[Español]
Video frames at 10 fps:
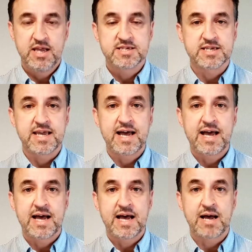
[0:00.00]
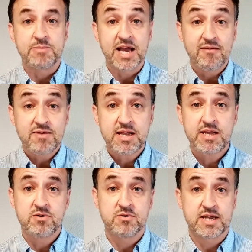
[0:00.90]
sea
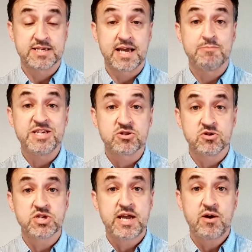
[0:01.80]
amigable o que sea amistosa